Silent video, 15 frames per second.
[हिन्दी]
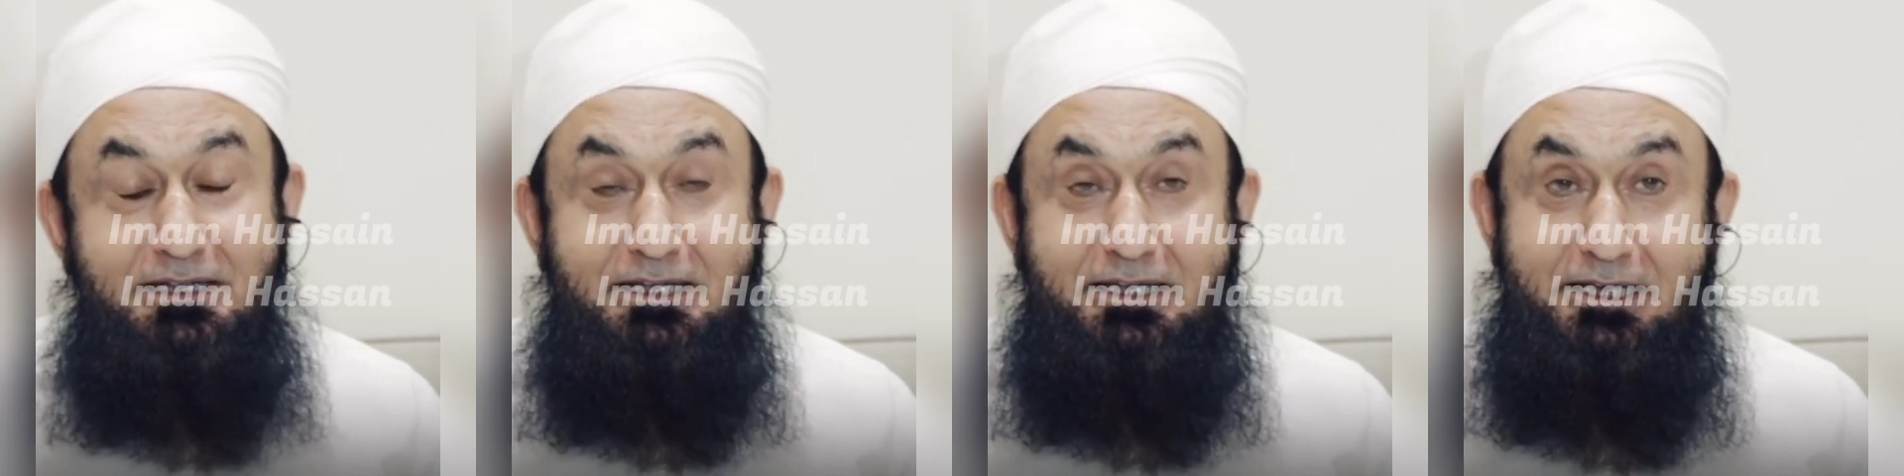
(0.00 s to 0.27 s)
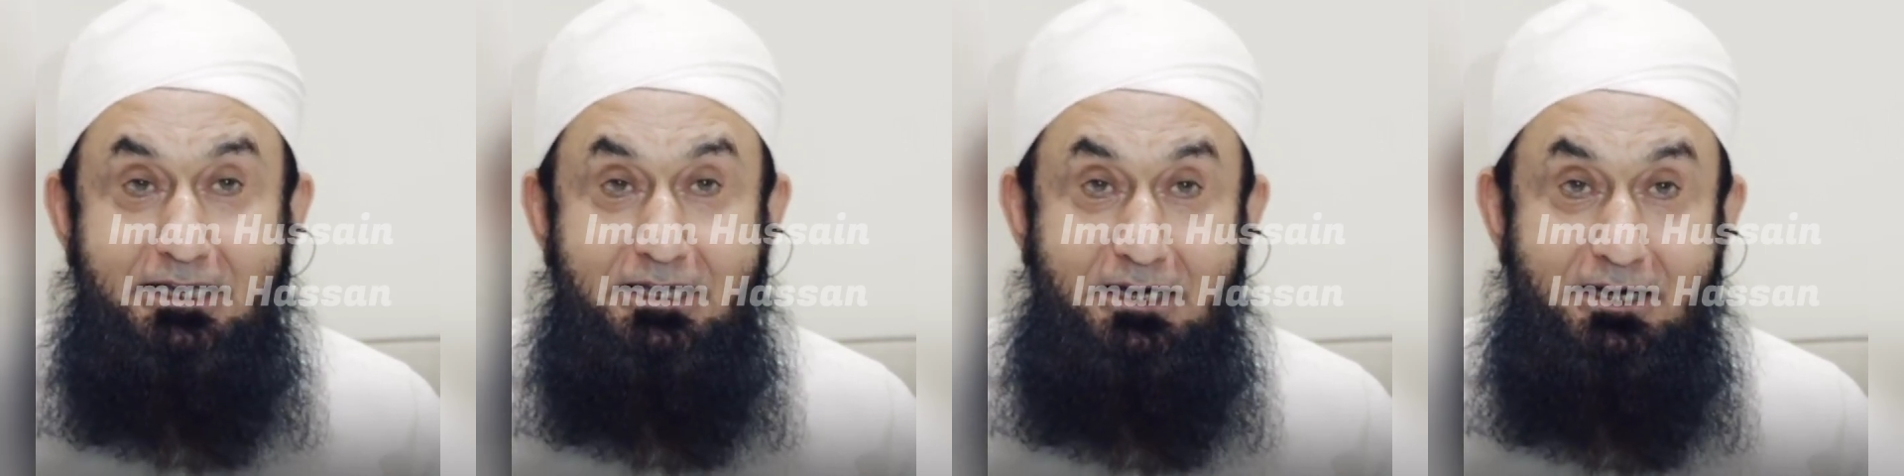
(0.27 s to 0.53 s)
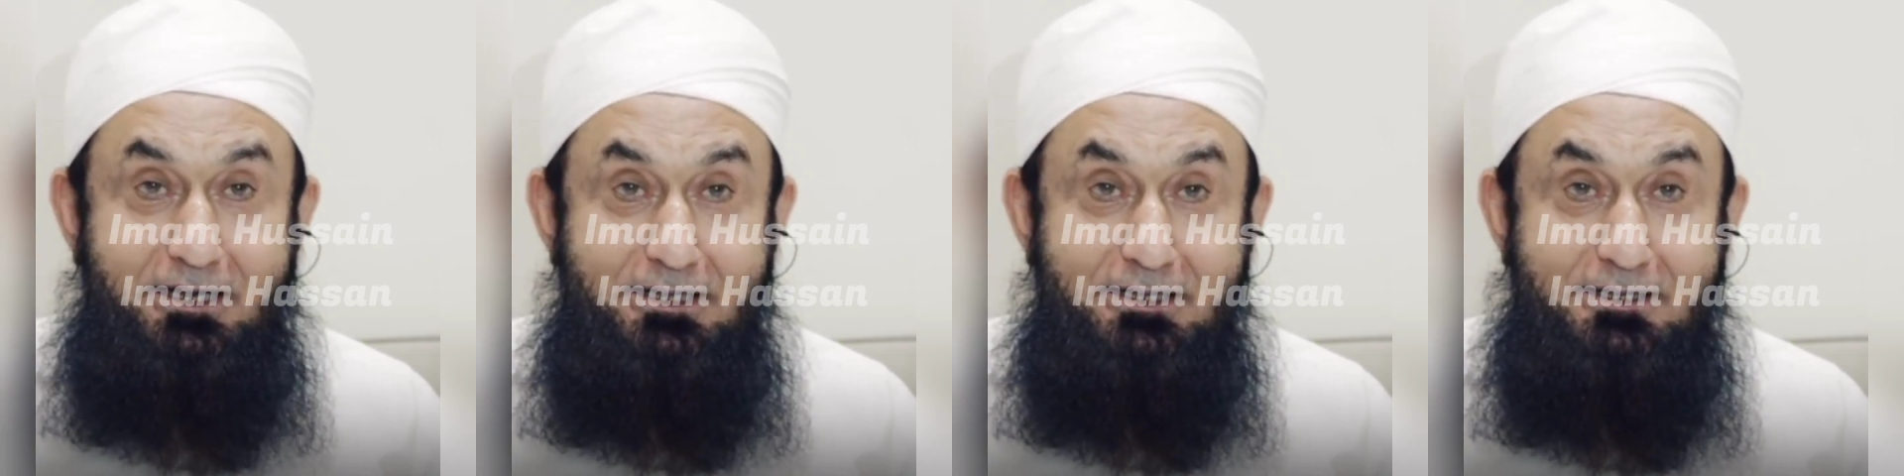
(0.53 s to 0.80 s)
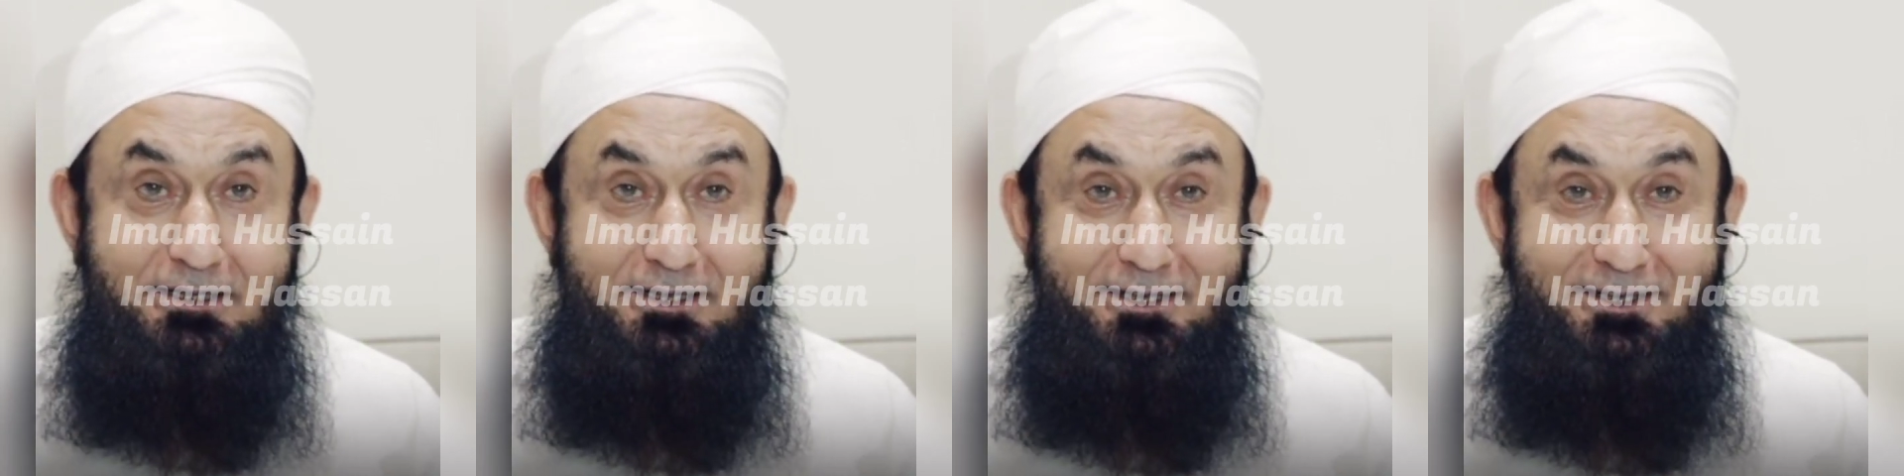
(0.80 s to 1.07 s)
खेल
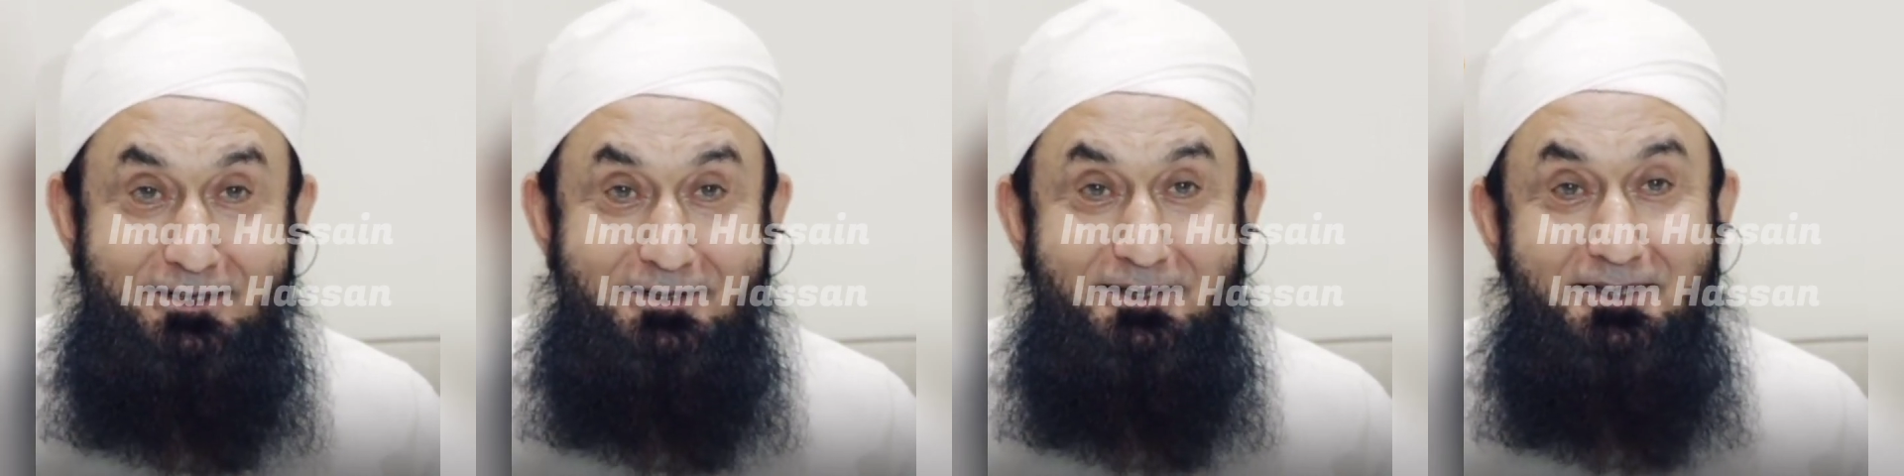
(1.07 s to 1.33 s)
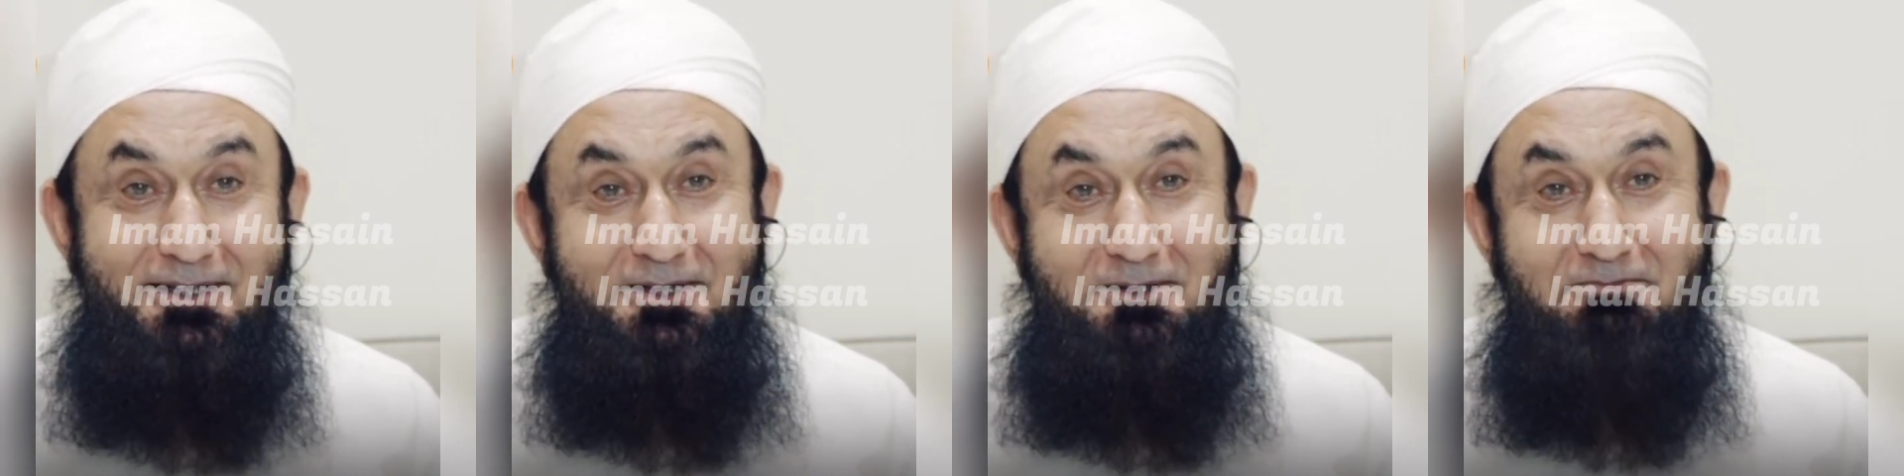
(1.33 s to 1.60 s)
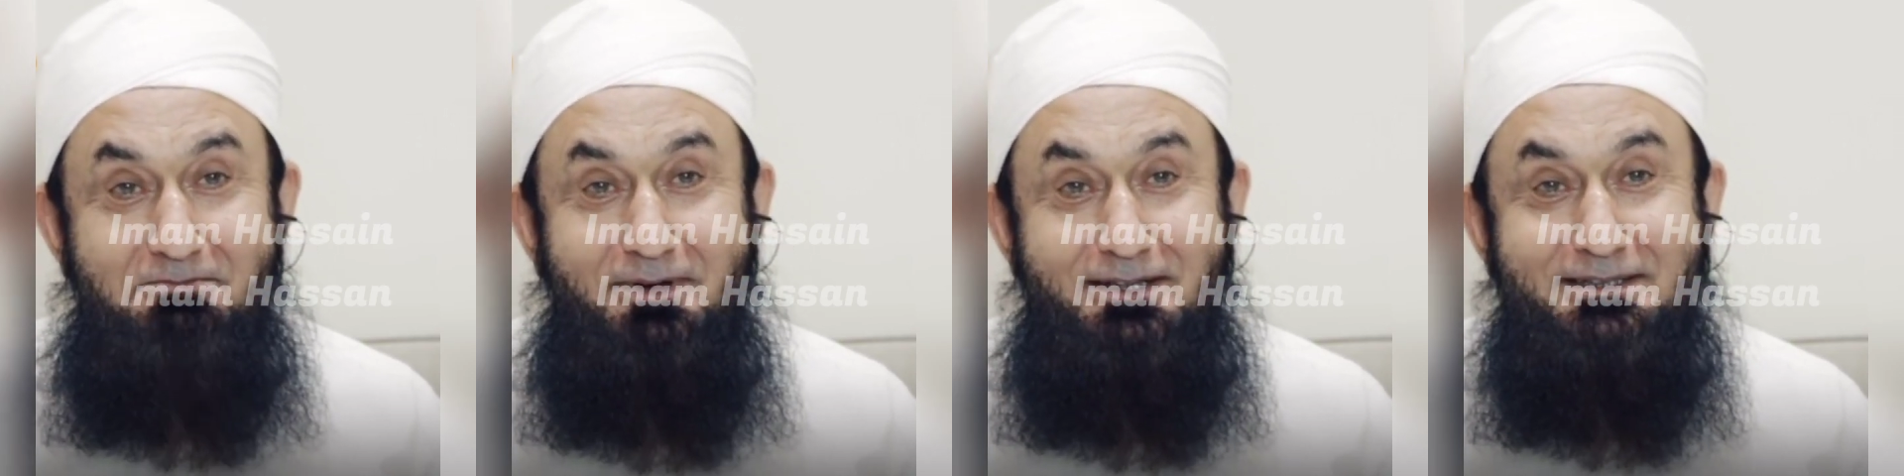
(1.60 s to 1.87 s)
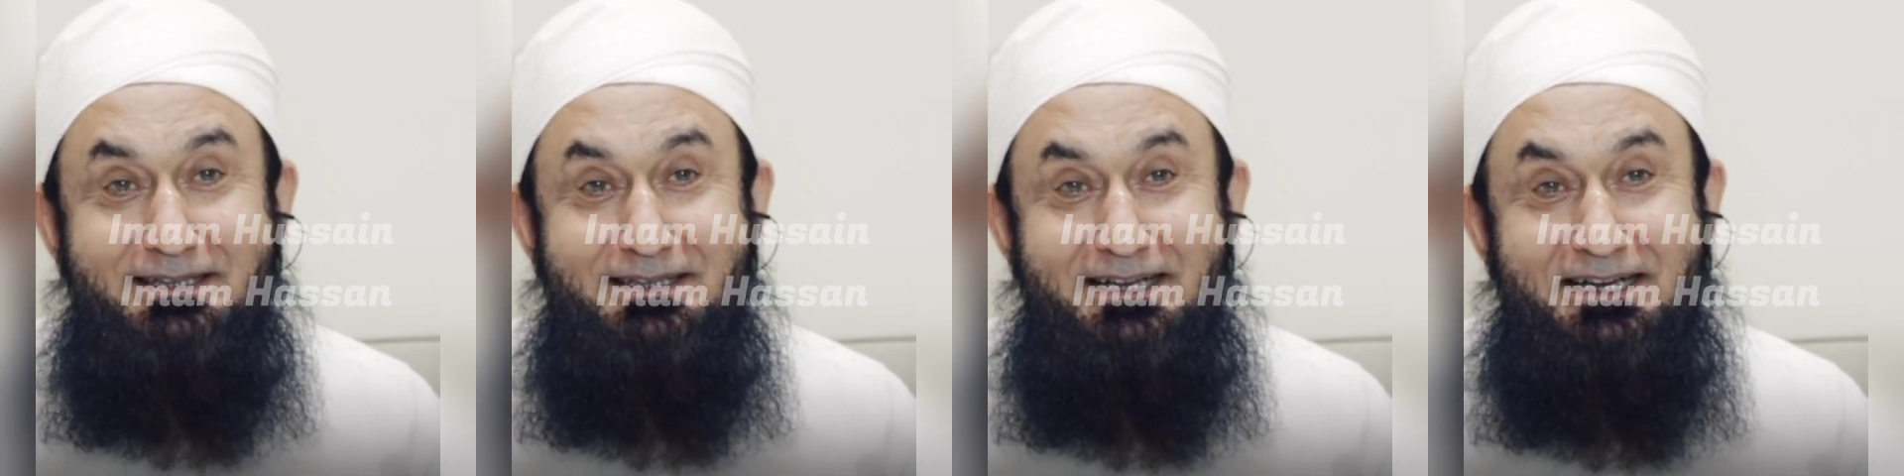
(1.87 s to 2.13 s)
रहे थे
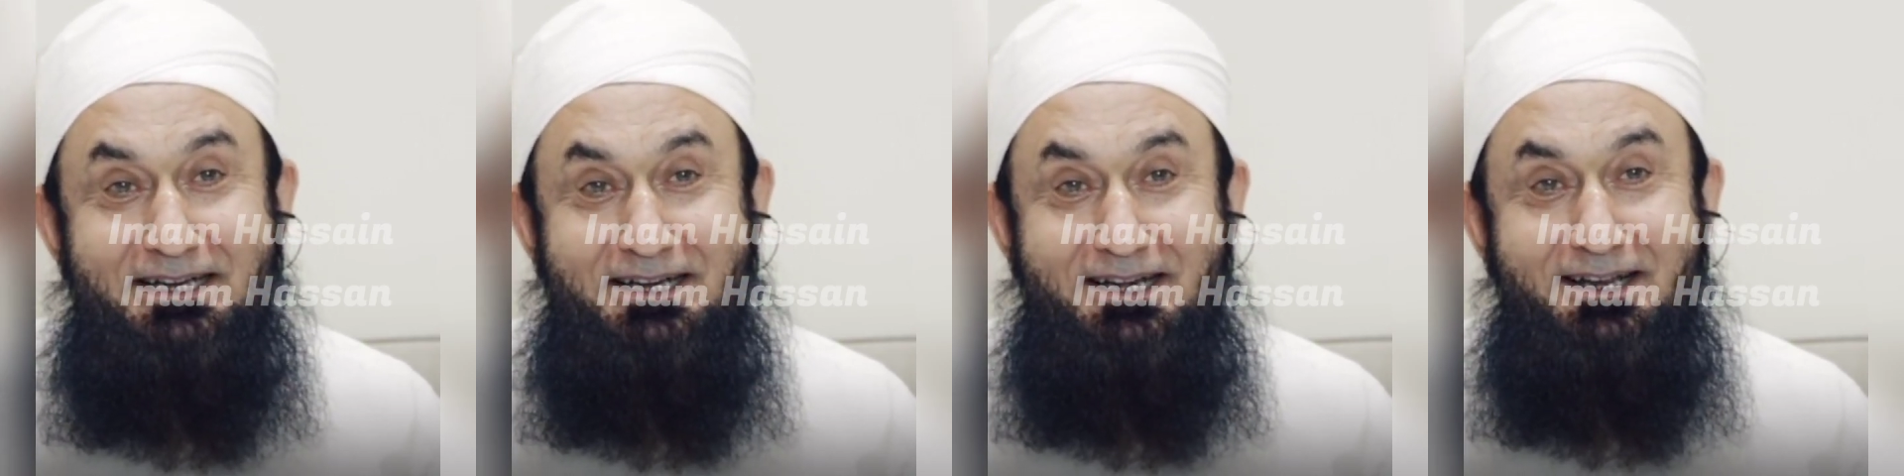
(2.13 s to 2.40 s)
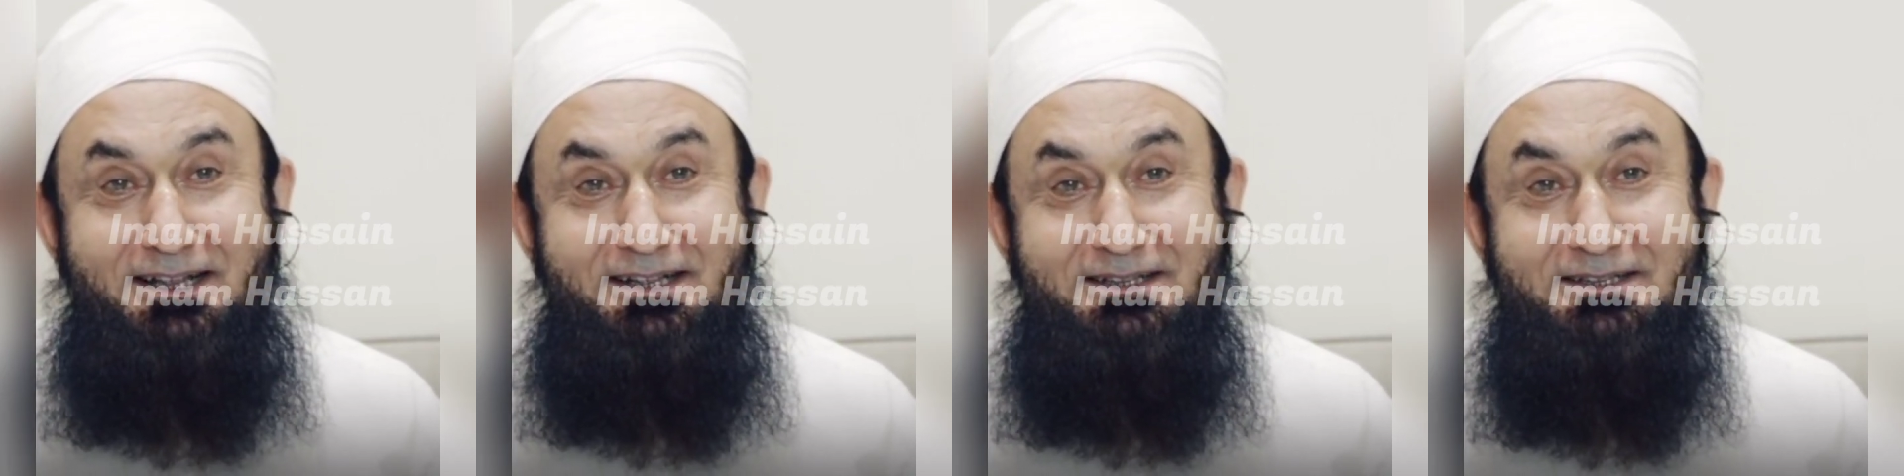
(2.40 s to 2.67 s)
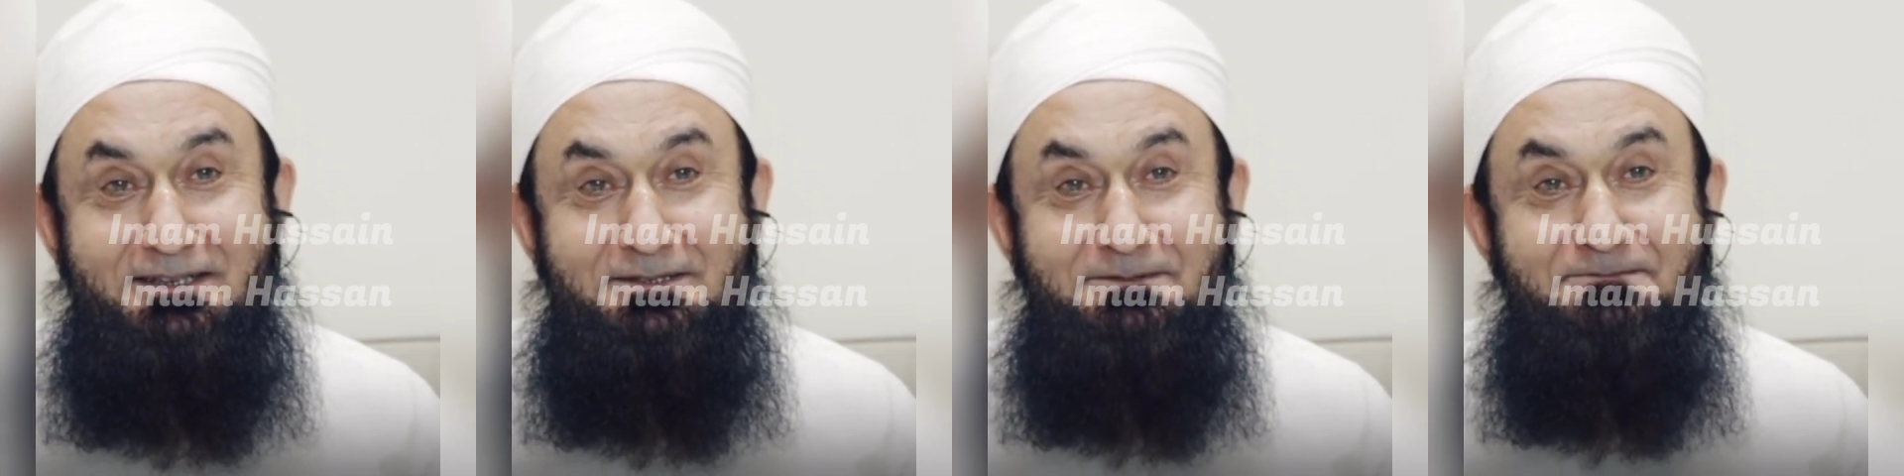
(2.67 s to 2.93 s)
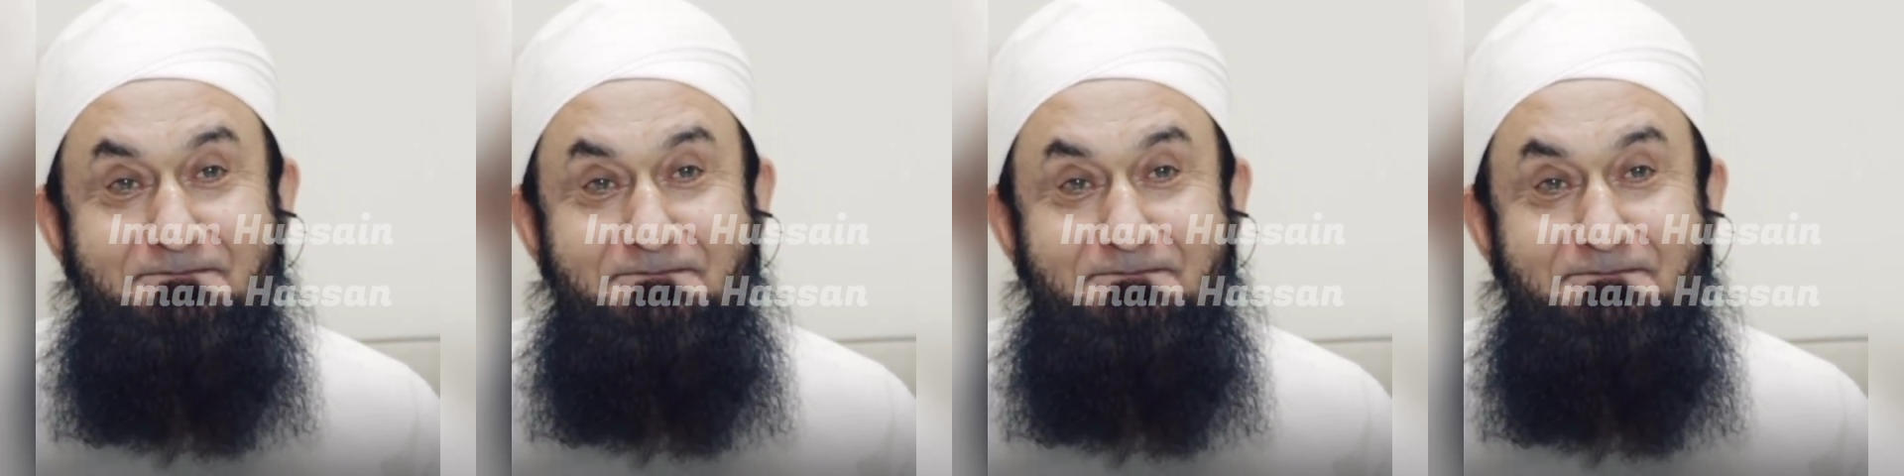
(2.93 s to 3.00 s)
बातें कर रहे थे